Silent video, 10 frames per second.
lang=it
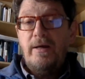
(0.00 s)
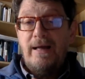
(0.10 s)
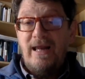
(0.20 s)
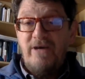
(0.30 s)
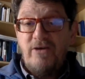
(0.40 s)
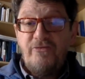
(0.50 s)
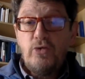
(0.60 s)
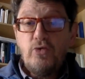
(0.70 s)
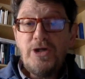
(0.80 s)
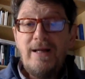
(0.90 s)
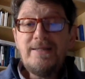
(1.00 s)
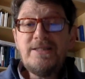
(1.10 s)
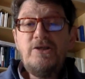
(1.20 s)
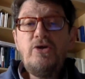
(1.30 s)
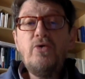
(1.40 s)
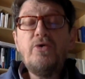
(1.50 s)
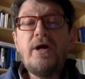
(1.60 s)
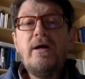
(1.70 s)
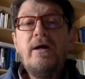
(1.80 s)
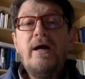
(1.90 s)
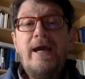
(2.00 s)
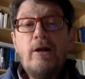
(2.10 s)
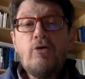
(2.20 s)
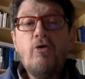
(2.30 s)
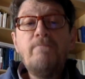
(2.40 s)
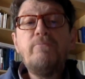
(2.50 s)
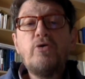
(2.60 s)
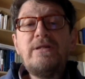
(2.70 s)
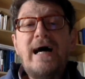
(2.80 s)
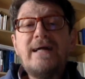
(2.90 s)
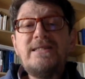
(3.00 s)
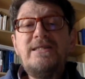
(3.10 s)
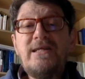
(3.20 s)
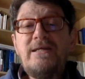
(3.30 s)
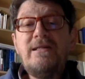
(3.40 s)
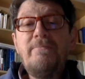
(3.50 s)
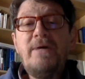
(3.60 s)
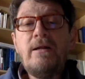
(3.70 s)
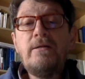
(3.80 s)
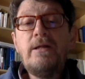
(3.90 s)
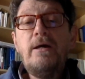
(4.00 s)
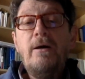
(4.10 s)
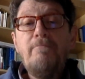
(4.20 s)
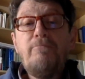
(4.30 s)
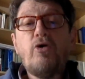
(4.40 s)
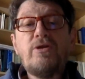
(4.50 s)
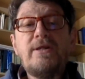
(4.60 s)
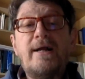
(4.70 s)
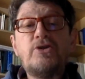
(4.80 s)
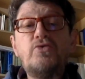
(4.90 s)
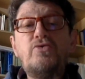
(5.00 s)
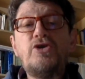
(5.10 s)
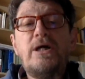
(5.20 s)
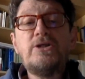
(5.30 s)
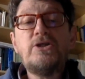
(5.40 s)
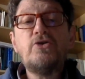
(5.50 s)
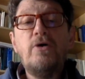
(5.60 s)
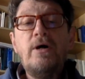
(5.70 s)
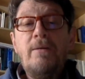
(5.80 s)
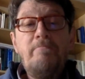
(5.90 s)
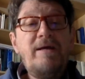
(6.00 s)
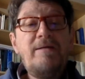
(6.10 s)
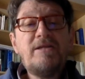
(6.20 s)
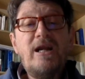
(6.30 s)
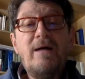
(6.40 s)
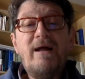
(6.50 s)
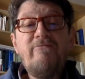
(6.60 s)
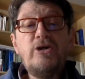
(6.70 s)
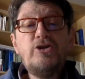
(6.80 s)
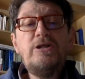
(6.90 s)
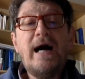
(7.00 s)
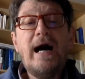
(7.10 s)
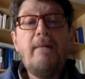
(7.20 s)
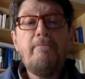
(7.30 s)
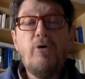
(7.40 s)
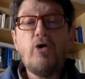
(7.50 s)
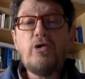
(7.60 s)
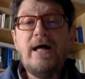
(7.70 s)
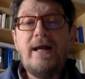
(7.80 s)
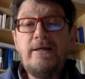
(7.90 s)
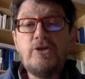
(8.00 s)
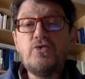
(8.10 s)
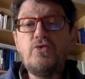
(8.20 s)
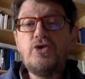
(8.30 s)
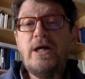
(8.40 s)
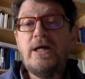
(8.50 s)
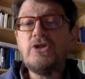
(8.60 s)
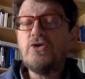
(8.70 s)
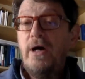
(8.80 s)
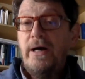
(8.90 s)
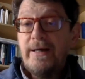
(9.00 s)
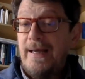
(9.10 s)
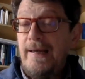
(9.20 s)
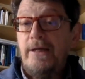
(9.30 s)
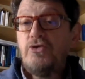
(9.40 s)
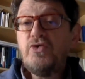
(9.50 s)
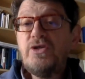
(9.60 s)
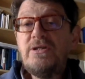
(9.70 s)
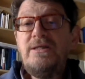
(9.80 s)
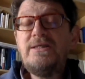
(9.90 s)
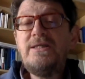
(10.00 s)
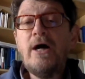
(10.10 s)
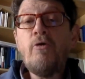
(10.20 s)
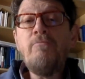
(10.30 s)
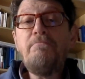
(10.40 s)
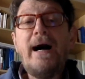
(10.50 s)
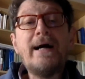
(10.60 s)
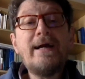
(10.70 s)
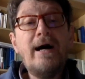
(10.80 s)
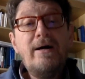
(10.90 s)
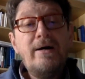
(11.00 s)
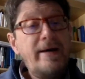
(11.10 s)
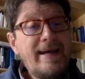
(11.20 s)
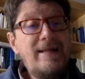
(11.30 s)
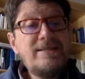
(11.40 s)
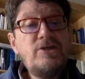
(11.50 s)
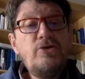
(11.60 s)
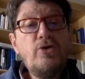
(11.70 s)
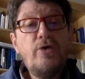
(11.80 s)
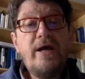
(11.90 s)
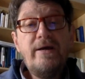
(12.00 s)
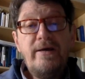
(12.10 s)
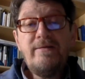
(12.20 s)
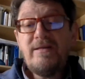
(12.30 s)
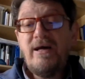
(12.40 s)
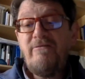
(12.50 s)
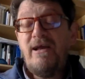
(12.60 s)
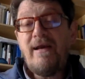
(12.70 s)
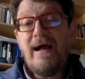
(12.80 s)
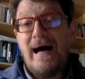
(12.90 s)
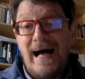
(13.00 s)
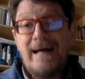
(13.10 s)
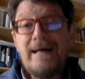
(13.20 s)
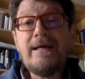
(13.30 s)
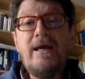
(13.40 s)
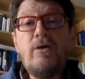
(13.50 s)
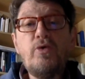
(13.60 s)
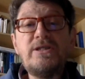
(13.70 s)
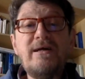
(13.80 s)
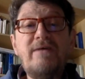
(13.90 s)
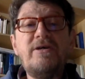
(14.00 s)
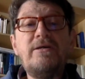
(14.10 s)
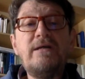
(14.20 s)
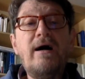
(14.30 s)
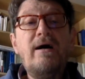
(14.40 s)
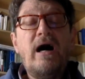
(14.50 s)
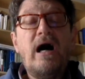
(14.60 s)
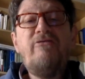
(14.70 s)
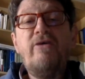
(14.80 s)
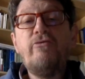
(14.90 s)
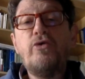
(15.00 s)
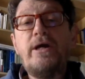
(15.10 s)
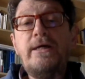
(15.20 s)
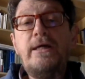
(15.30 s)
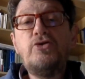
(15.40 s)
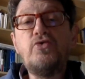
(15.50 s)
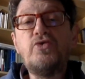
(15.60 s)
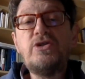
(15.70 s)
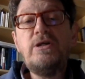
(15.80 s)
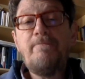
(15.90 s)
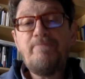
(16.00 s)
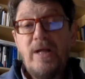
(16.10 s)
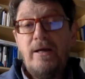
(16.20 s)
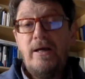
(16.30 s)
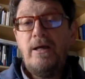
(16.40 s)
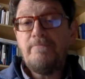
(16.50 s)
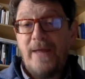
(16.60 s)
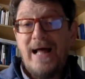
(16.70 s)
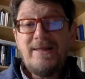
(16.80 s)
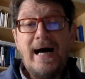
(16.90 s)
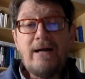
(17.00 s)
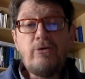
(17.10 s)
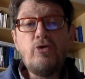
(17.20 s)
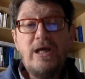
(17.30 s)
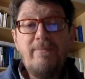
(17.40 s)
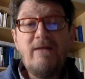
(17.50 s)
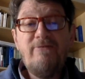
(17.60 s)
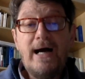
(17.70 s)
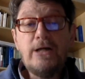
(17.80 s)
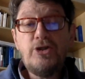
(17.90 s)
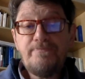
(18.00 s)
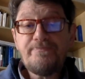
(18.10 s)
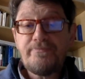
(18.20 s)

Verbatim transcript: l'aver fiducia nel Signore e il comportarsi rettamente porta al successo, mentre la malvagità porta all'insuccesso, che l'ingiustizia non paga e che il Signore interverrà anche in questa vita a favore dei giusti e a danno dei malvagi.